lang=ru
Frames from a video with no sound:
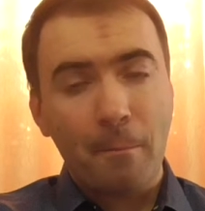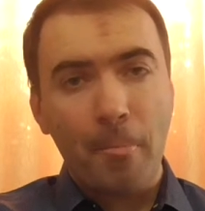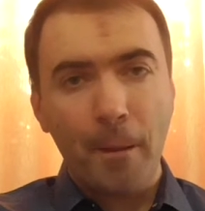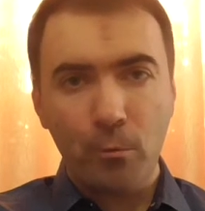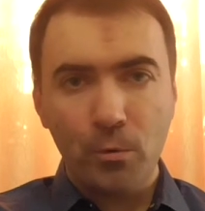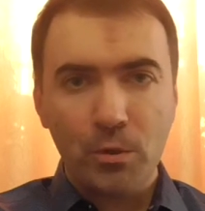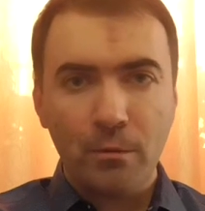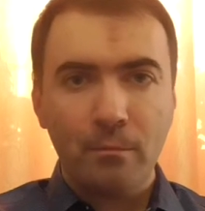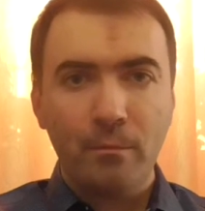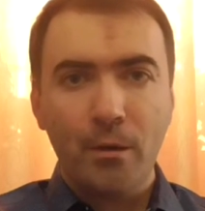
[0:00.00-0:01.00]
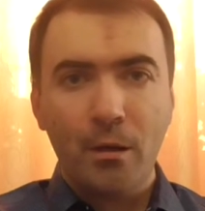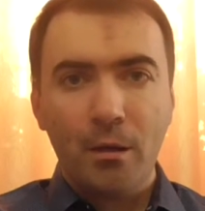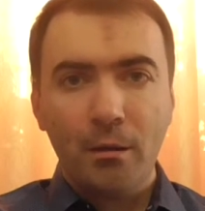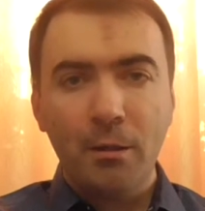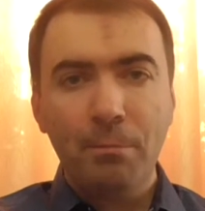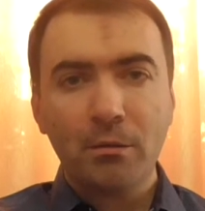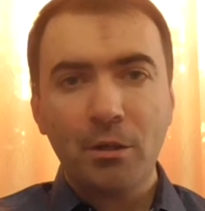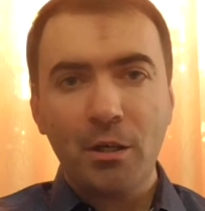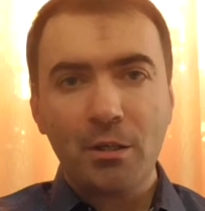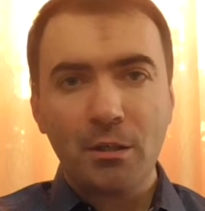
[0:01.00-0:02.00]
Допустим, ты
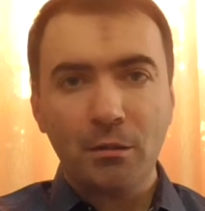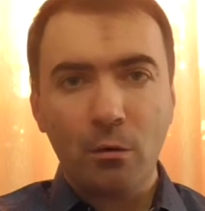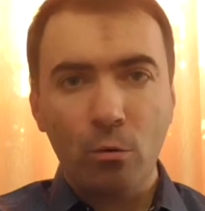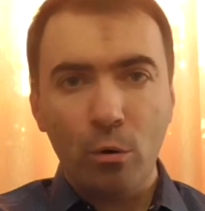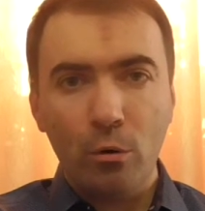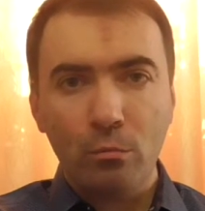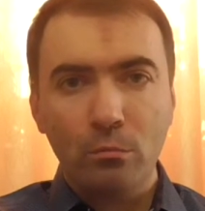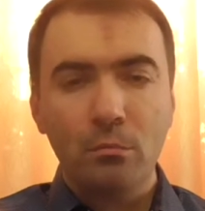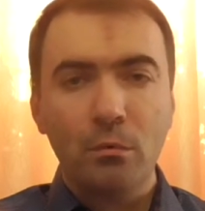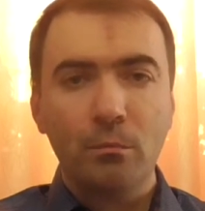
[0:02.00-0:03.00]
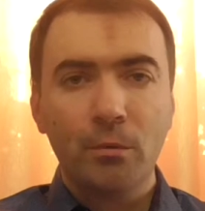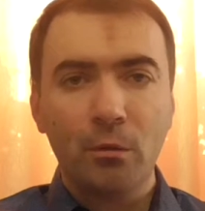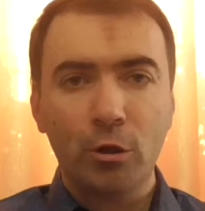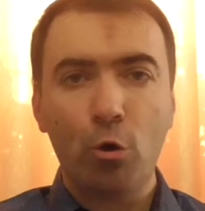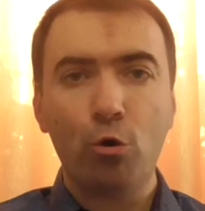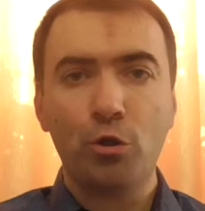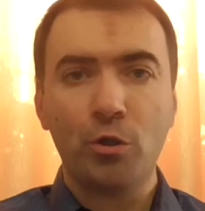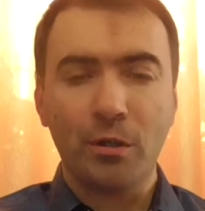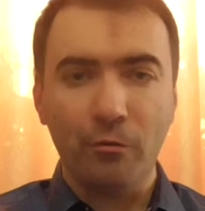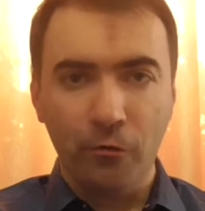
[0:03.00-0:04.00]
поклоняешься алкоголю, то ты
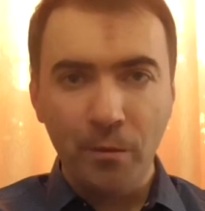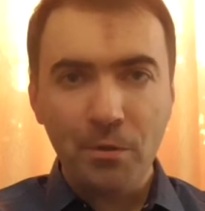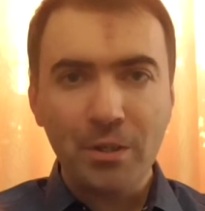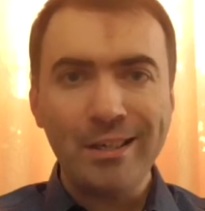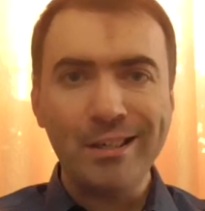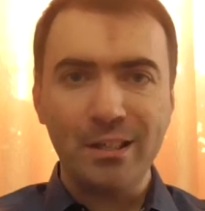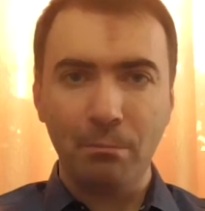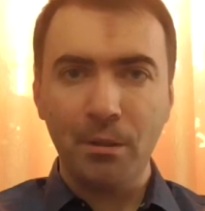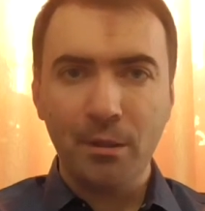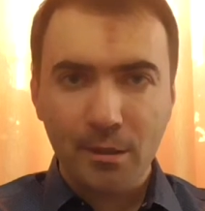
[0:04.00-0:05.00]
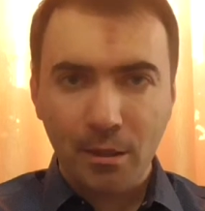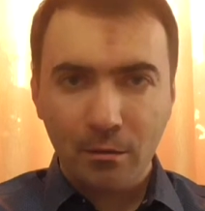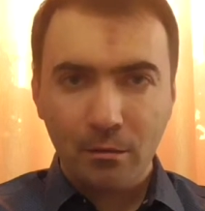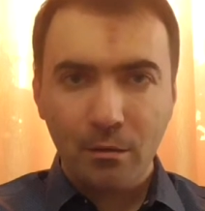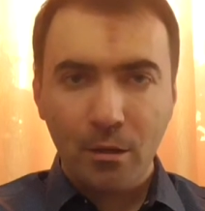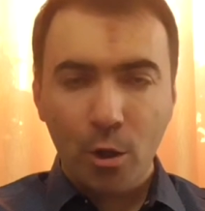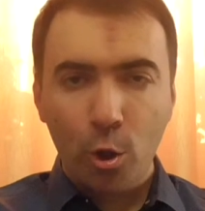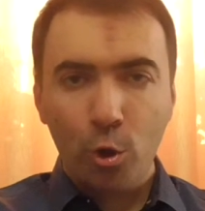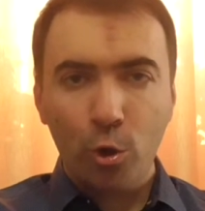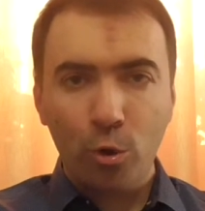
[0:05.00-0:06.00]
хочешь выпить и забыться.
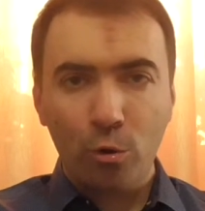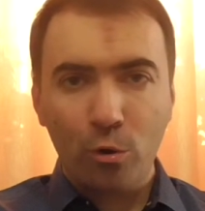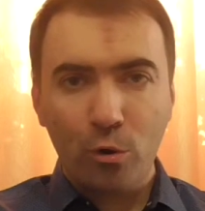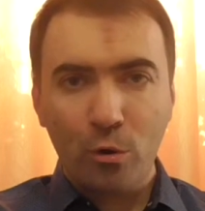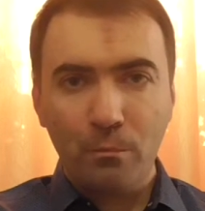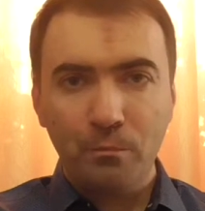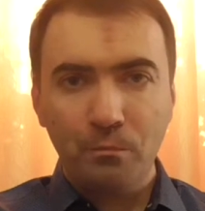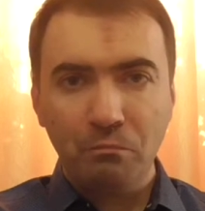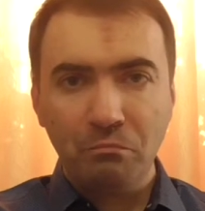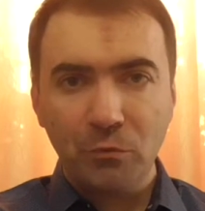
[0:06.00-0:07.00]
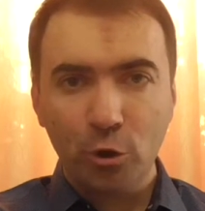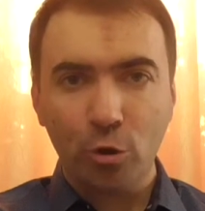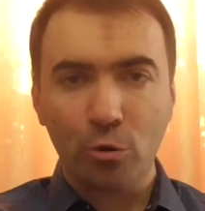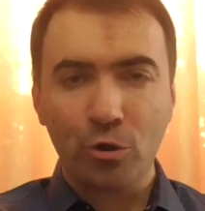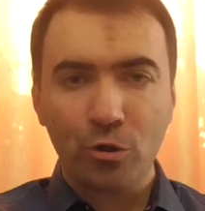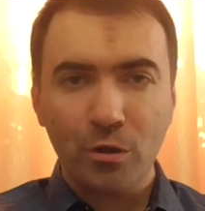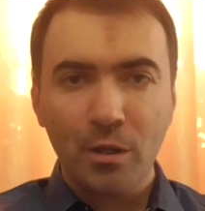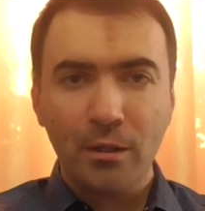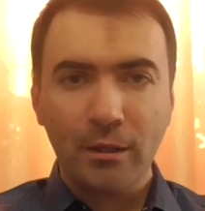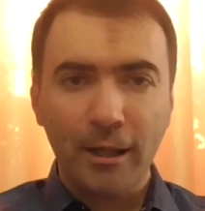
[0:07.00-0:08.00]
Но что ж,
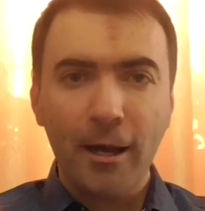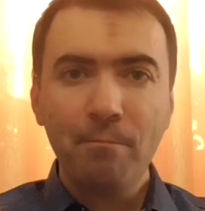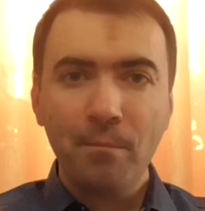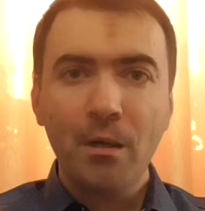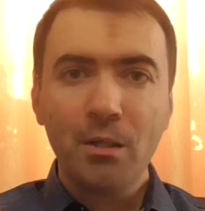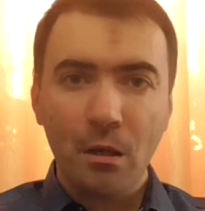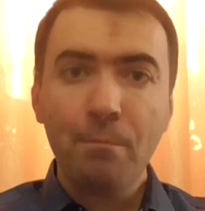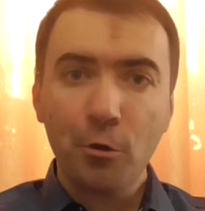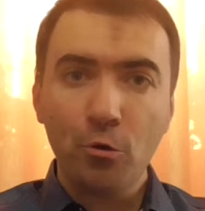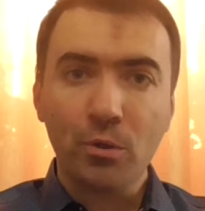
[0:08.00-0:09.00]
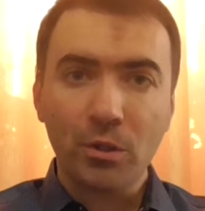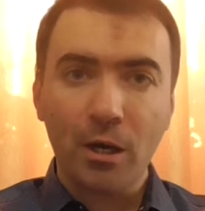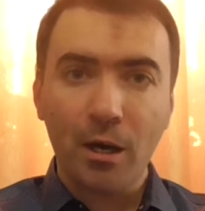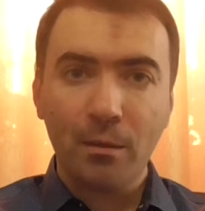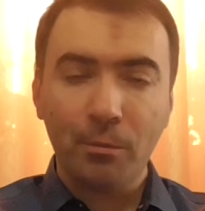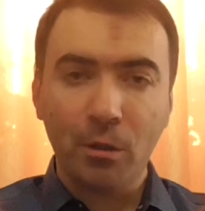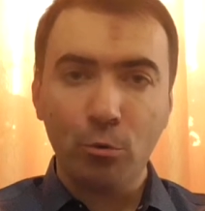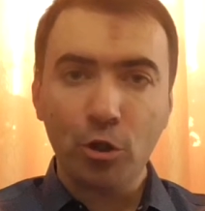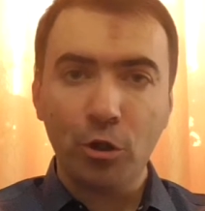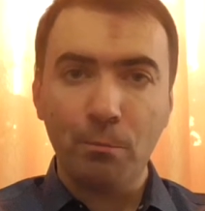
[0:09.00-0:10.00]
тогда к тебе придет страх,
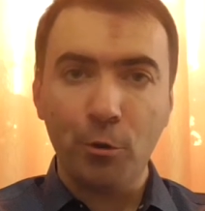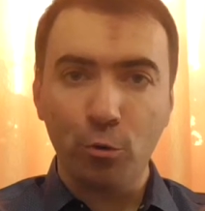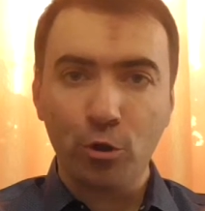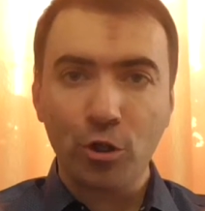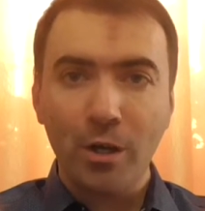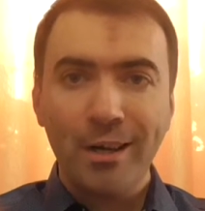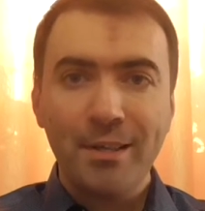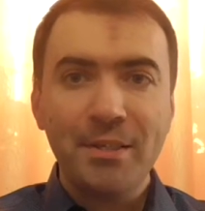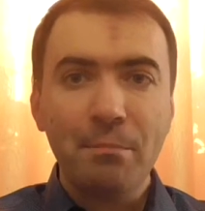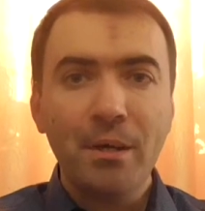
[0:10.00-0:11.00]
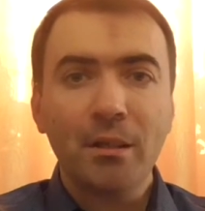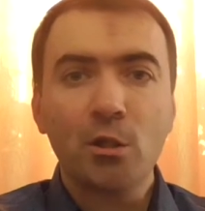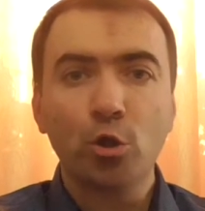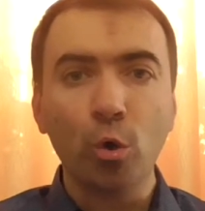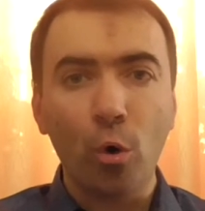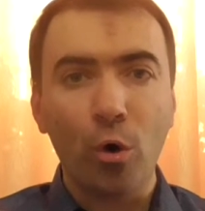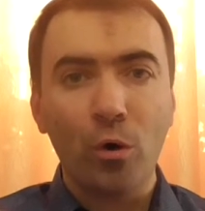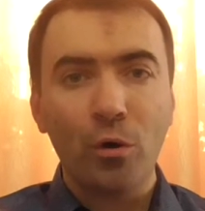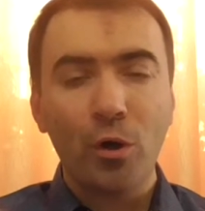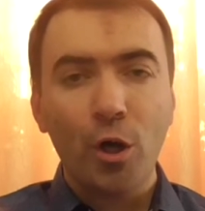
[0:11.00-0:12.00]
потому что ты пьешь себе на зло.
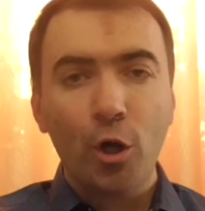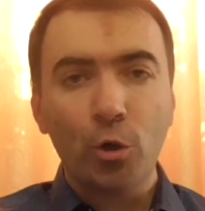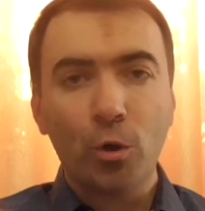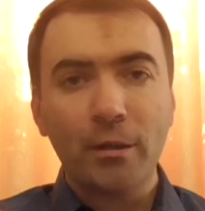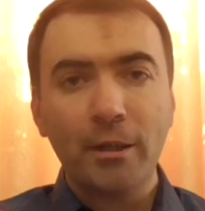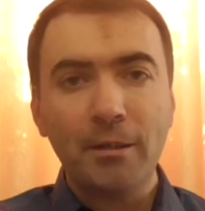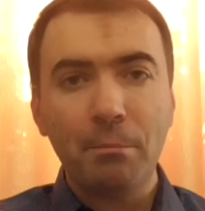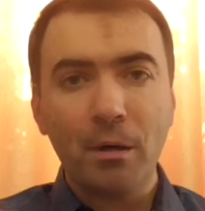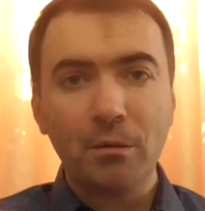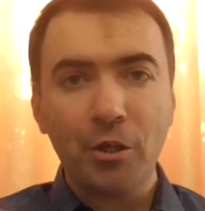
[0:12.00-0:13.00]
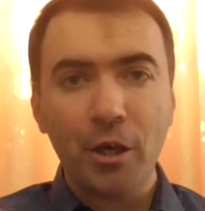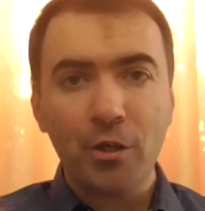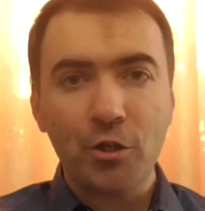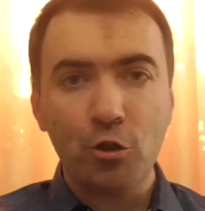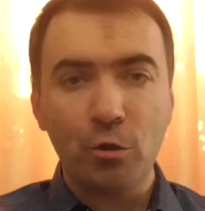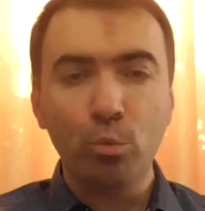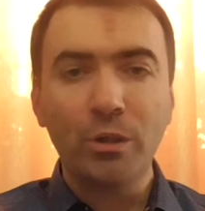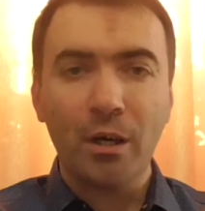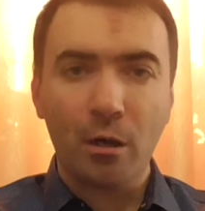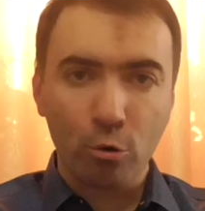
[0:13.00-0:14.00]
Но когда ты поклоняешься чему-то
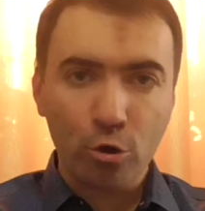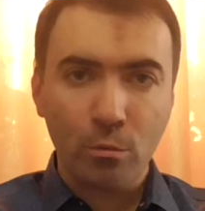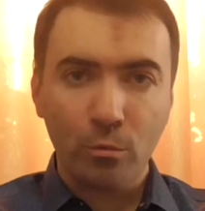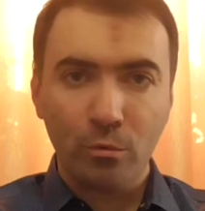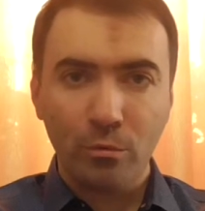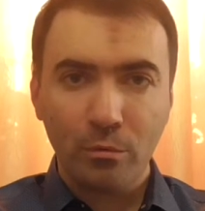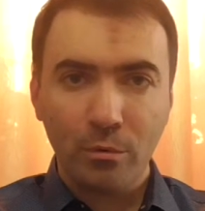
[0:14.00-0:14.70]
хорошему,